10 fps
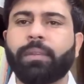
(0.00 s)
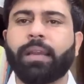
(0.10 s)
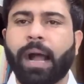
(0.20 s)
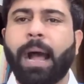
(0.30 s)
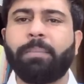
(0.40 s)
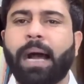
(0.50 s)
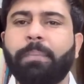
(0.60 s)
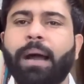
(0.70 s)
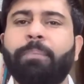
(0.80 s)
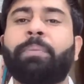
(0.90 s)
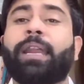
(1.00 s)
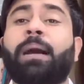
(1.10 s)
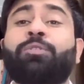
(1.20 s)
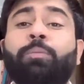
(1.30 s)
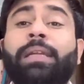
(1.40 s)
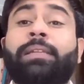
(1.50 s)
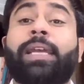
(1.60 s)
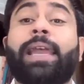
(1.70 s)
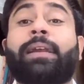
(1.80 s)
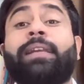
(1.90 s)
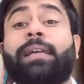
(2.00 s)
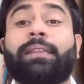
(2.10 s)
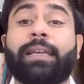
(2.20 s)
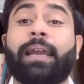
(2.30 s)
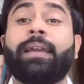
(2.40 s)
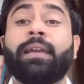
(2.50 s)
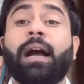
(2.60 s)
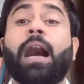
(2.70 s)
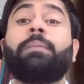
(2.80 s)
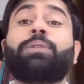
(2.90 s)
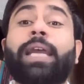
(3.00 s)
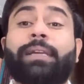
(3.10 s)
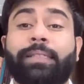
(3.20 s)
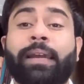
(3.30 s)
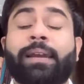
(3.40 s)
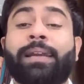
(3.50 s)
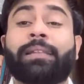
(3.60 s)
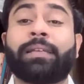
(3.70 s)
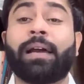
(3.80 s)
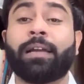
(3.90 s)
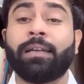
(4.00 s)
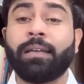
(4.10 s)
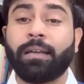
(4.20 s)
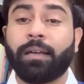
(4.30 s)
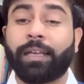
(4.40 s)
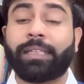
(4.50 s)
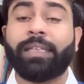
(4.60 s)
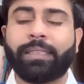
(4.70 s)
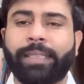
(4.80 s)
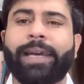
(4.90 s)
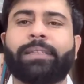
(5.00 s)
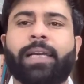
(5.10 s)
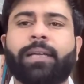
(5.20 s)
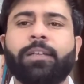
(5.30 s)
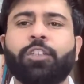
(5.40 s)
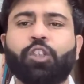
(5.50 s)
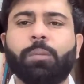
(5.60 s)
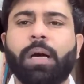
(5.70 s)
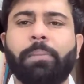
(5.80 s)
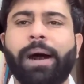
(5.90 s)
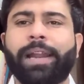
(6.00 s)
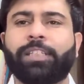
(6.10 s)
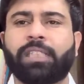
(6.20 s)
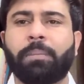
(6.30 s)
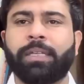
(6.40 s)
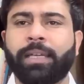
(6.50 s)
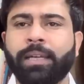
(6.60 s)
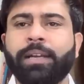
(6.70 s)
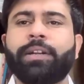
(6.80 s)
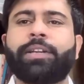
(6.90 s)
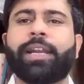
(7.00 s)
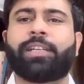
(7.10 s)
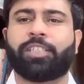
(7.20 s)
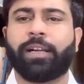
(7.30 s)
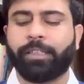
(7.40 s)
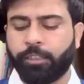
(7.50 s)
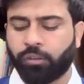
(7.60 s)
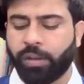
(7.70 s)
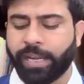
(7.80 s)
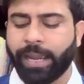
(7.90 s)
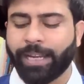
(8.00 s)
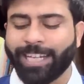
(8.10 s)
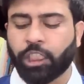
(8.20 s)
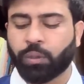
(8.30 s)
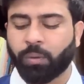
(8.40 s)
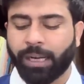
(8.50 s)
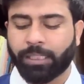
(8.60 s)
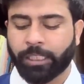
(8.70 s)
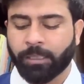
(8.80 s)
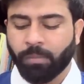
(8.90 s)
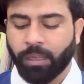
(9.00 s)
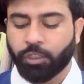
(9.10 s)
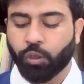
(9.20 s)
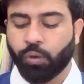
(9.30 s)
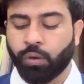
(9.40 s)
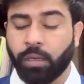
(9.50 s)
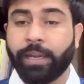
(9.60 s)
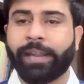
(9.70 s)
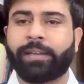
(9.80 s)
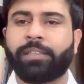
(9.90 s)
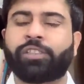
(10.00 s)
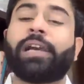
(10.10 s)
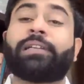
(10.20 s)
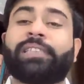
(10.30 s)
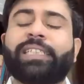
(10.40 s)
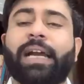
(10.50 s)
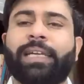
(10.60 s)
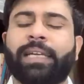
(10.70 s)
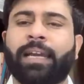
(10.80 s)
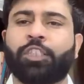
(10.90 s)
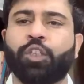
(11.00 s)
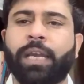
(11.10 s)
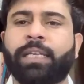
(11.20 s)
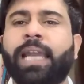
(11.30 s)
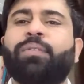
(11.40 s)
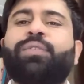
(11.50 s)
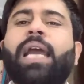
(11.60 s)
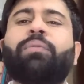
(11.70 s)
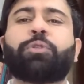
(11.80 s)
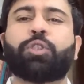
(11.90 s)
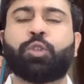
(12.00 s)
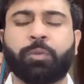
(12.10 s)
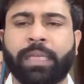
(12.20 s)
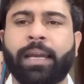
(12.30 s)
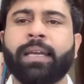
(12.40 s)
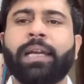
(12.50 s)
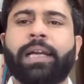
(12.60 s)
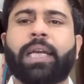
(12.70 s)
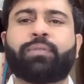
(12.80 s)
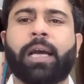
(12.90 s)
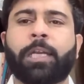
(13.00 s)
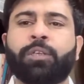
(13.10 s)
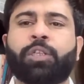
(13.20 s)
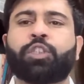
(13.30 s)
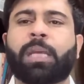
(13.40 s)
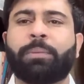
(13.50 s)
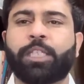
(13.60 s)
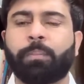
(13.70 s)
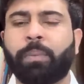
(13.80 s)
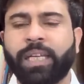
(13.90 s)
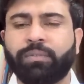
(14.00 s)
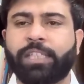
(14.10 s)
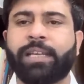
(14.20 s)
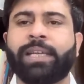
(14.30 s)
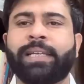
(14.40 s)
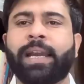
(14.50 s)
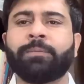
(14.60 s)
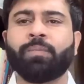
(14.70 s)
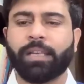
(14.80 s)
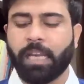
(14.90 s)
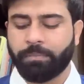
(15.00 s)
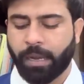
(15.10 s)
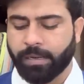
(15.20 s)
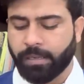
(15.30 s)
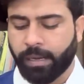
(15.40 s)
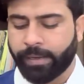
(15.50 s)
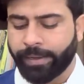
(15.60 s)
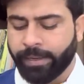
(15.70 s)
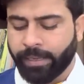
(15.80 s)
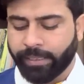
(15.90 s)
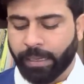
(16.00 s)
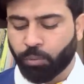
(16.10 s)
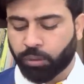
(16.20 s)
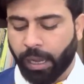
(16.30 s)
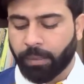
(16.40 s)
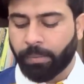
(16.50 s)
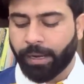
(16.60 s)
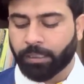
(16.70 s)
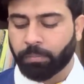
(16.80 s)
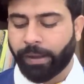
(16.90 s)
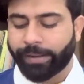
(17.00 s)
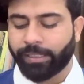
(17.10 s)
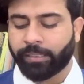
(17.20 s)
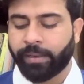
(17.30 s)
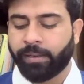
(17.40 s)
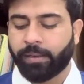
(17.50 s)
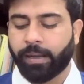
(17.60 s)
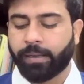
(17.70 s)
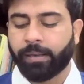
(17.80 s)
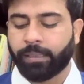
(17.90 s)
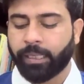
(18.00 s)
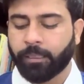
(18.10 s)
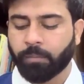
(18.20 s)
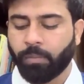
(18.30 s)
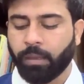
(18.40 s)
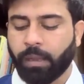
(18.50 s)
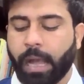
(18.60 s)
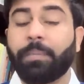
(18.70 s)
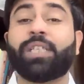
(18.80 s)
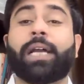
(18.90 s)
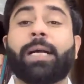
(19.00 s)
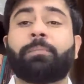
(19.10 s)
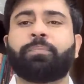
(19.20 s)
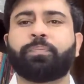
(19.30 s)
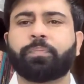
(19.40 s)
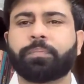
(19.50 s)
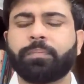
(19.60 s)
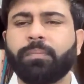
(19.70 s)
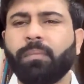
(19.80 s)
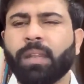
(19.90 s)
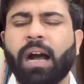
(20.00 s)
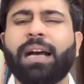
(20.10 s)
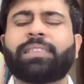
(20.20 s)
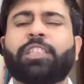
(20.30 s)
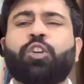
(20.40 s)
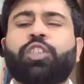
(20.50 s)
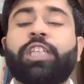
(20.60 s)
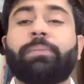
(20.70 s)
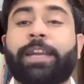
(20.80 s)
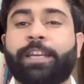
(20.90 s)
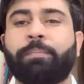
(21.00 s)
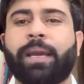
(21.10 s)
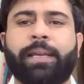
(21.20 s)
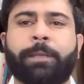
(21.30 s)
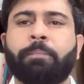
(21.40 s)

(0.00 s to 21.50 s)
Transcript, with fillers: अब अब अब फिर हम तुम्हें देख लेते हैं हम देखते हैं कि कितना कितनी देर तक तुम हमारे सामने टिक सकती हो तो ये इस वक्त जो एक सख्ती आई है जो एक नई वेव शुरू हुई है गिरफ्तारियों की उसके पीछे बड़ी वजह यही है कि इमरान खान ने ये मुतालबात मानने से इनकार कर दिया अब जनाब आज से दो तीन महीने पहले